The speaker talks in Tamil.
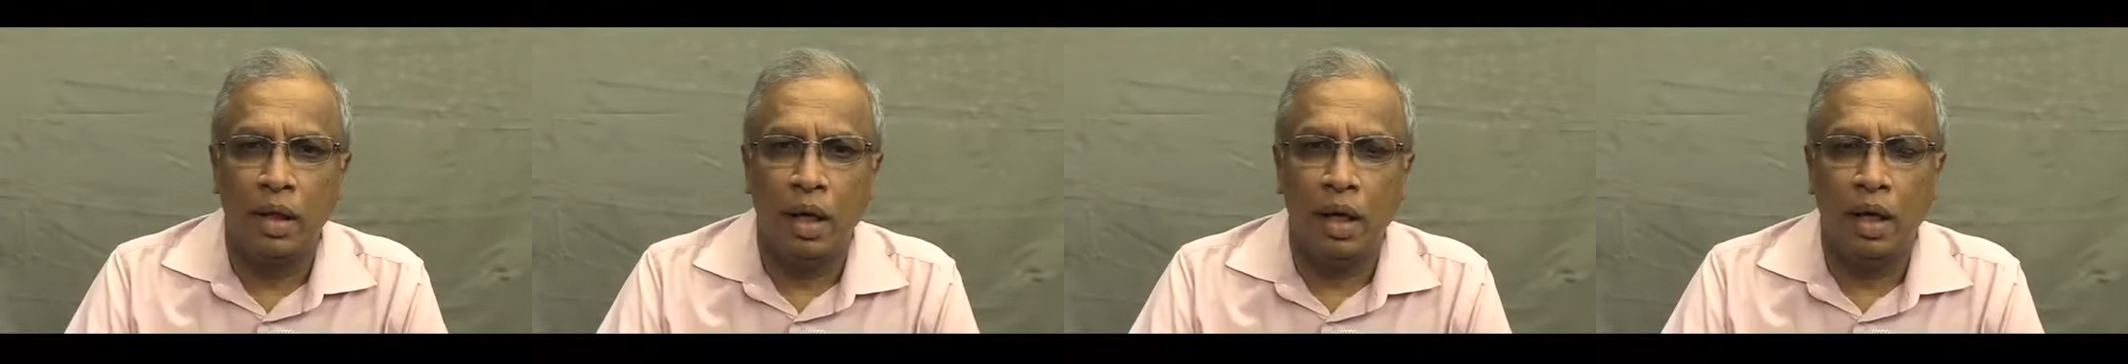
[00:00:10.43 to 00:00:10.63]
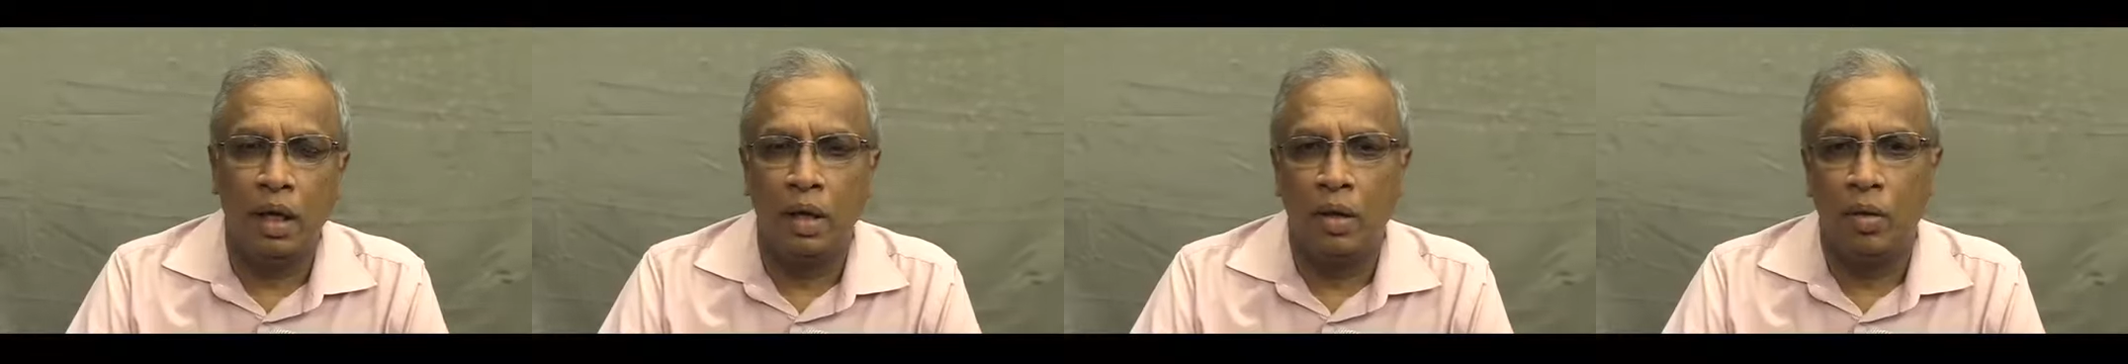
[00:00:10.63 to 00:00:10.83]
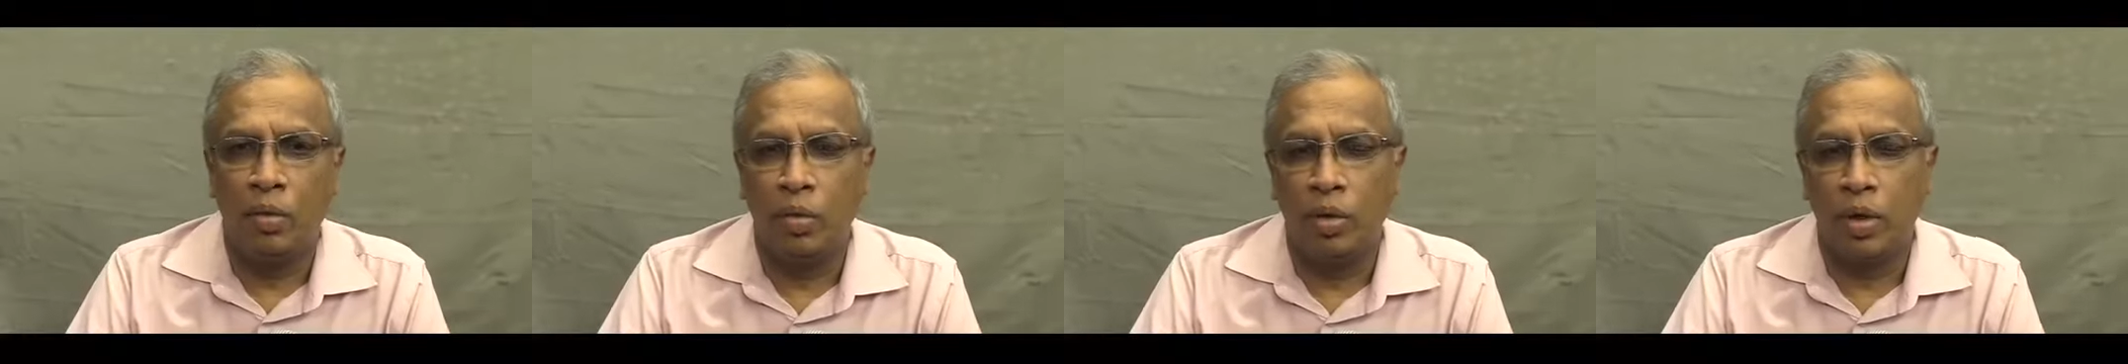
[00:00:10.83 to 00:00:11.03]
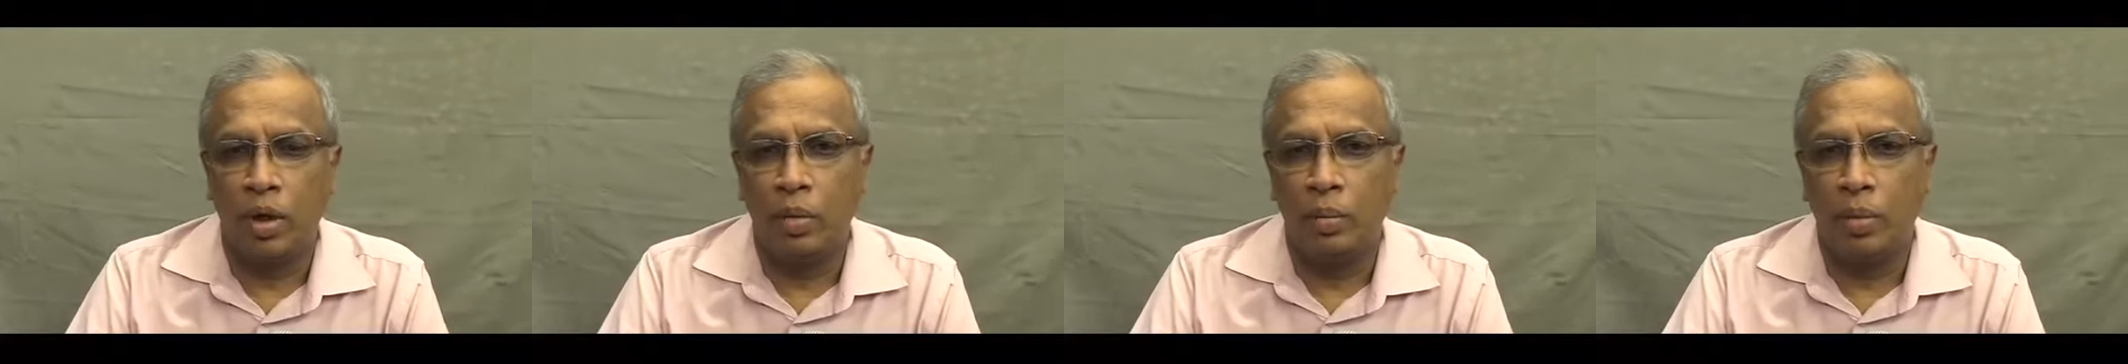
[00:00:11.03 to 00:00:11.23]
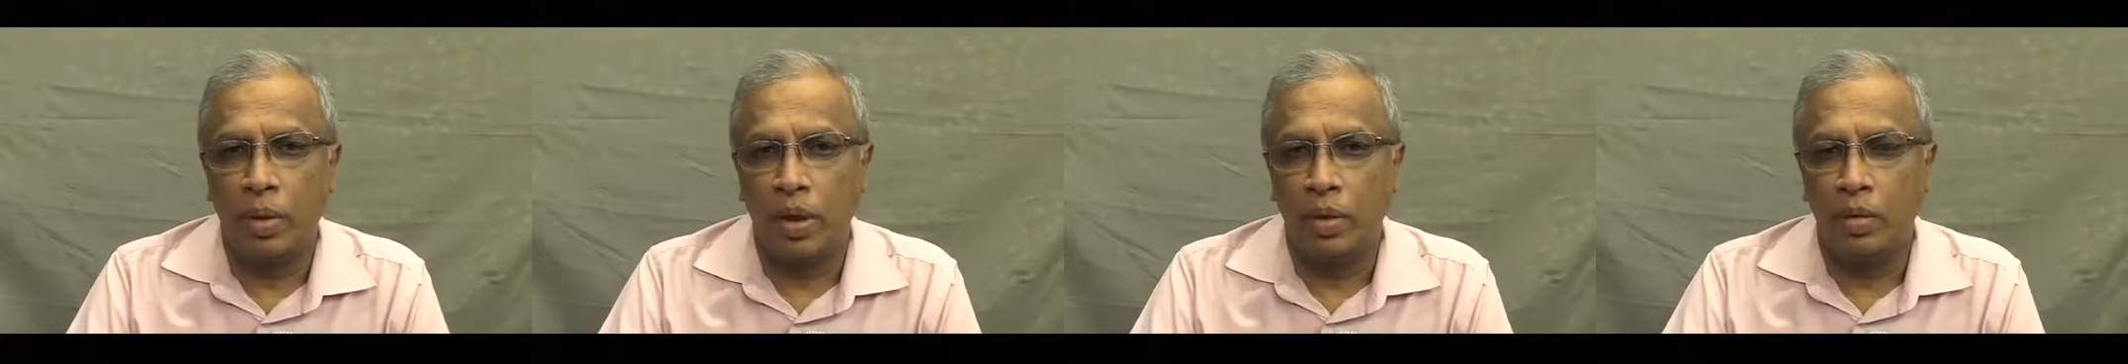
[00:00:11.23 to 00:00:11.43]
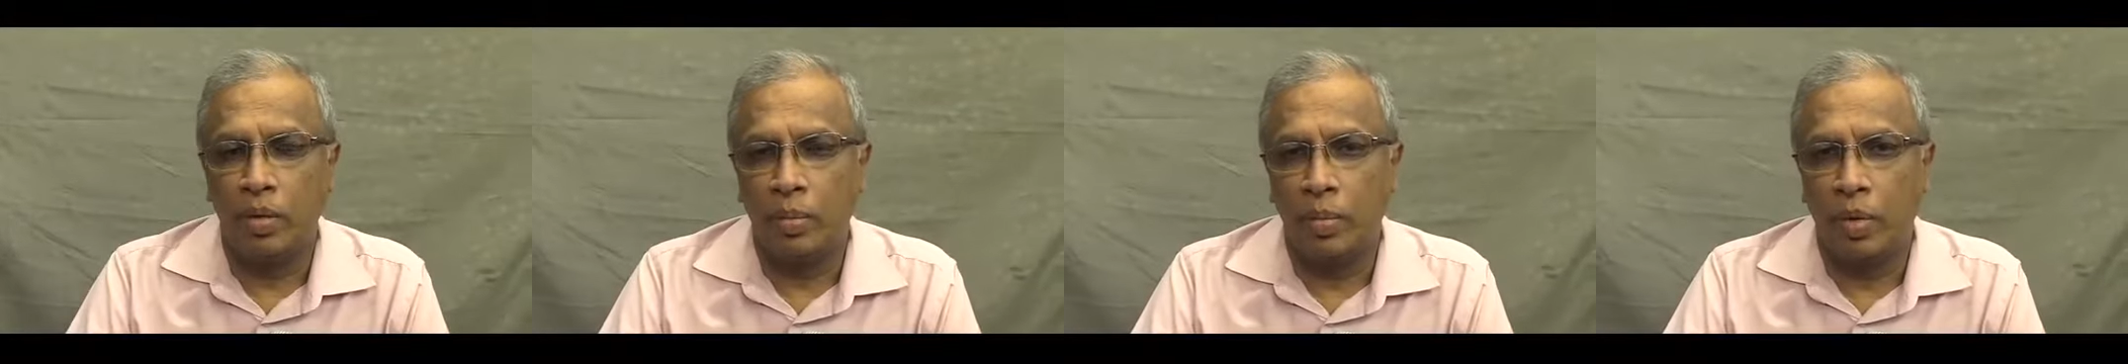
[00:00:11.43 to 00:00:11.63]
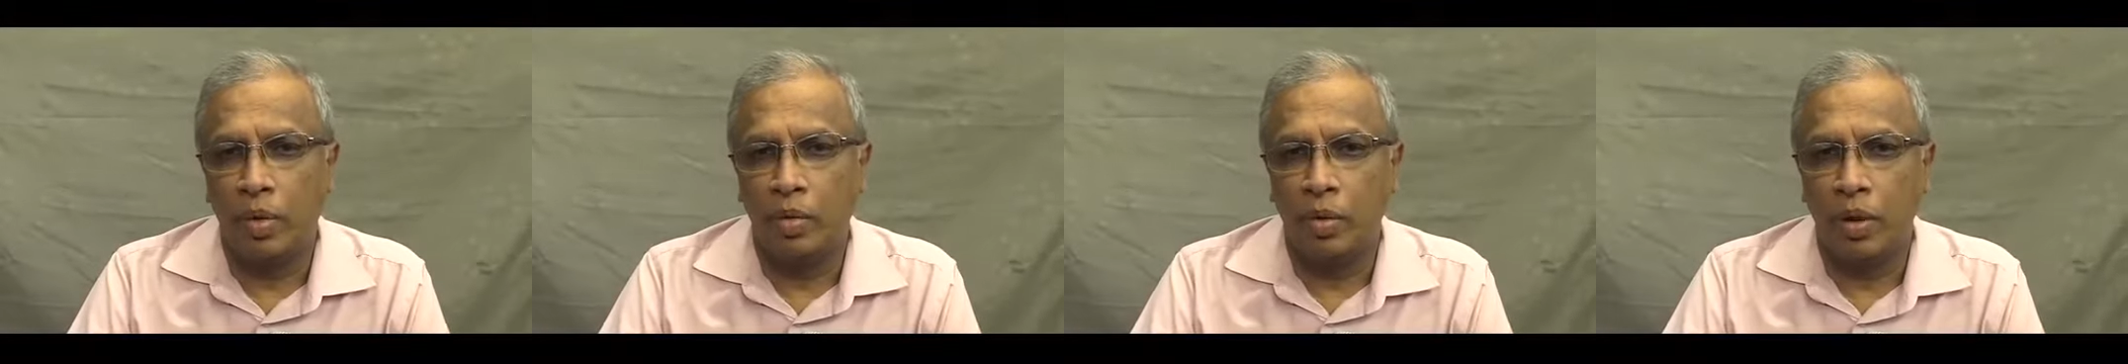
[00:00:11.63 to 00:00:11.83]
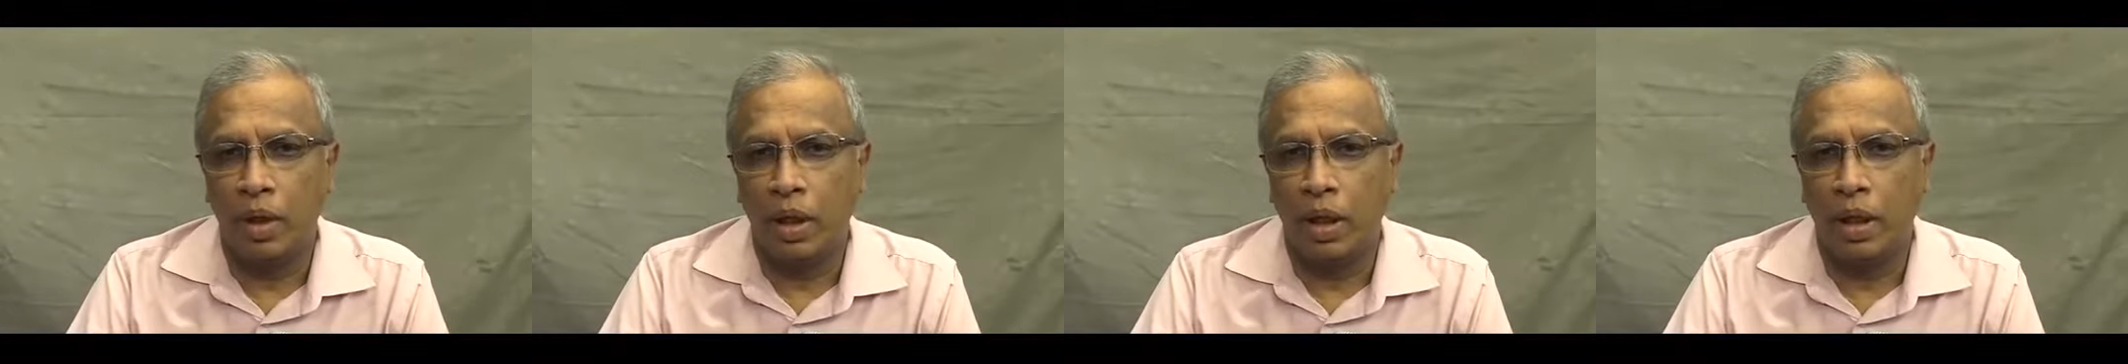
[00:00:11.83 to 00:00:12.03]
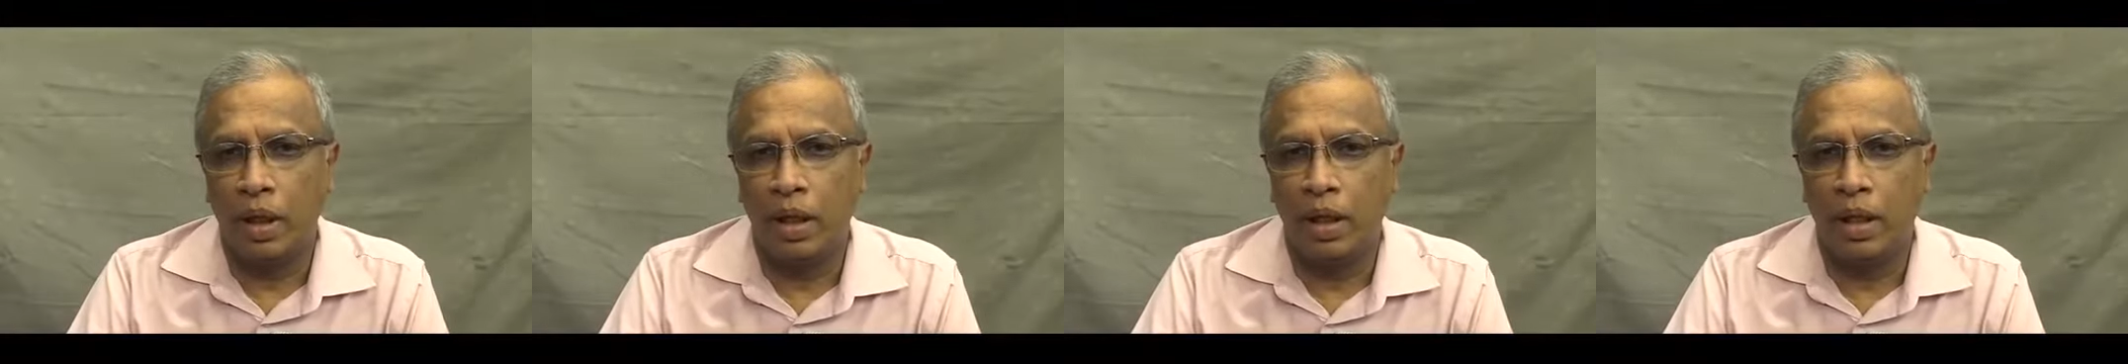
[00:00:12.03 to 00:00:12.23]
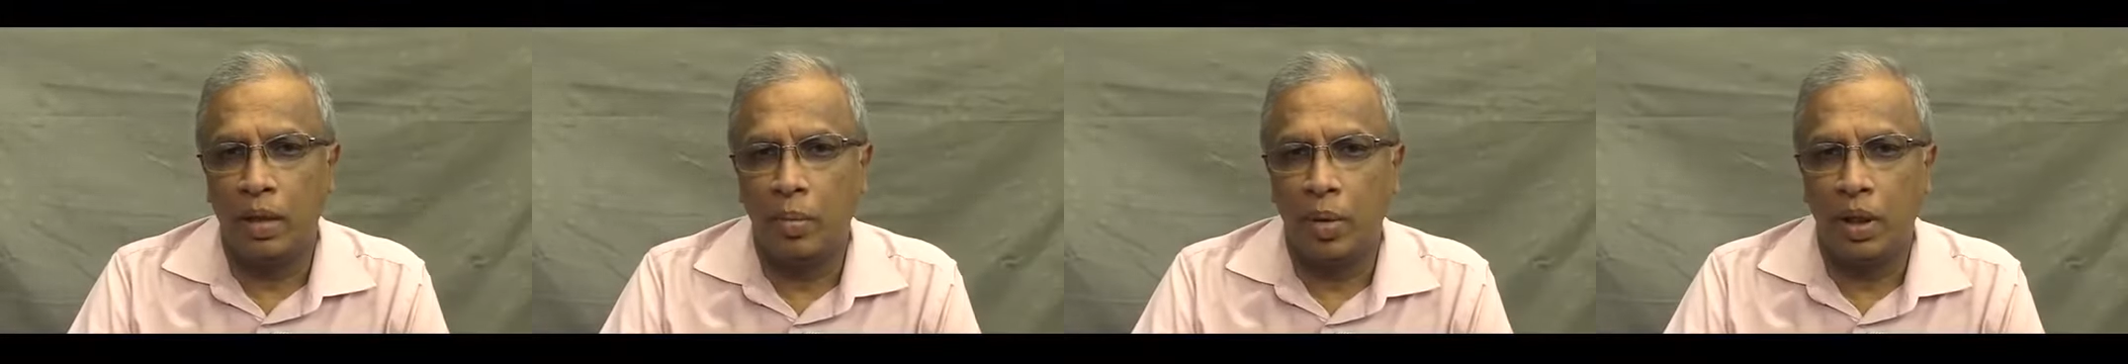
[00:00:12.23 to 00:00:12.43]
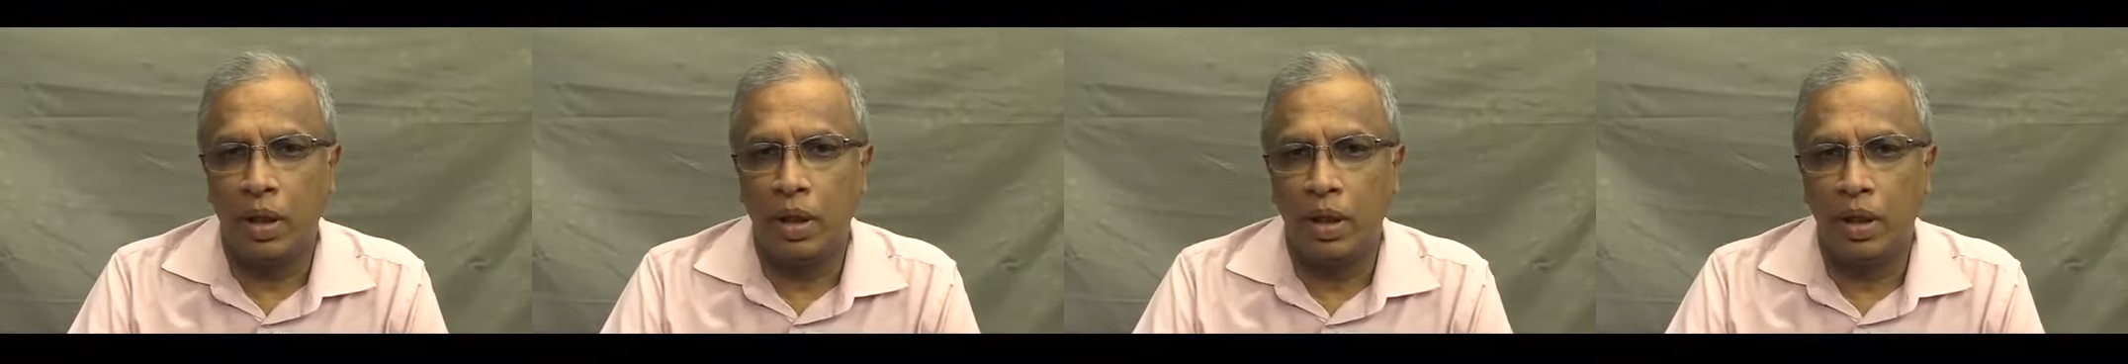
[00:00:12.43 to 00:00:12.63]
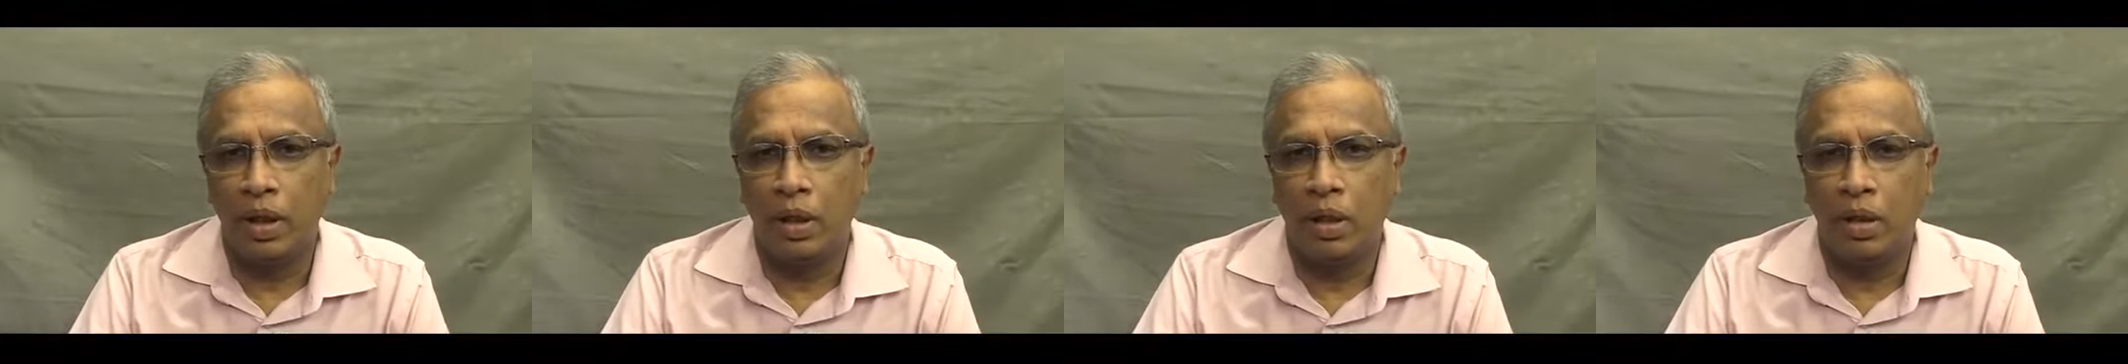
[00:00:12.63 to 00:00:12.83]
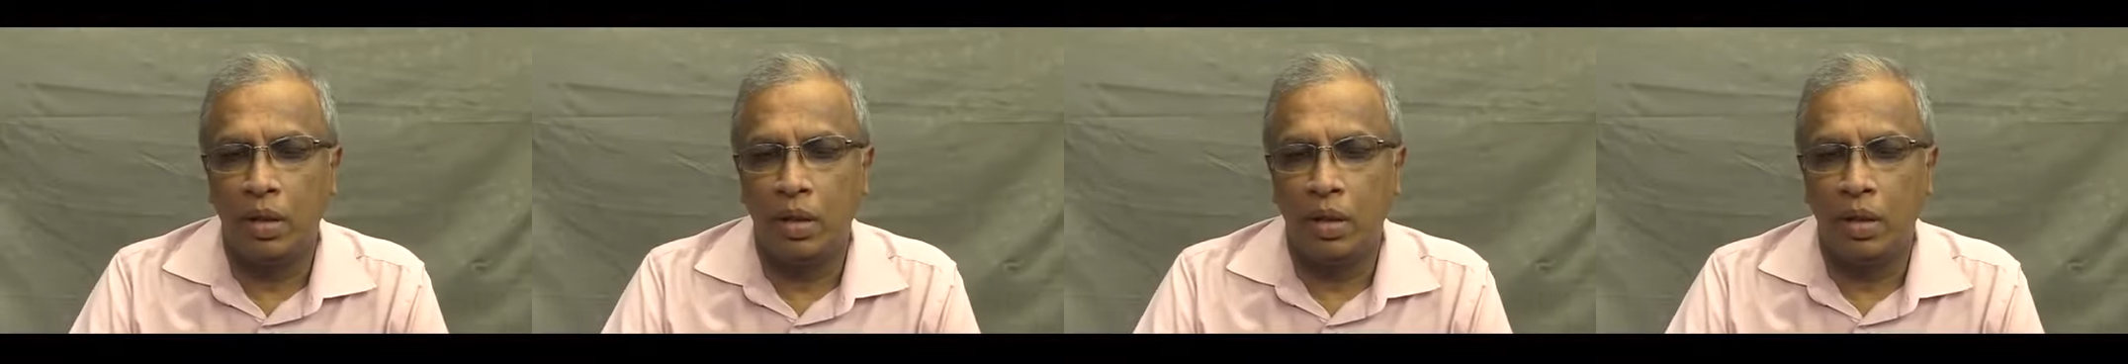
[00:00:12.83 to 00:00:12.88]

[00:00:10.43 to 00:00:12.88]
நாகர்கோவில் பகுதி பகுதியிலே ஏற்பட்ட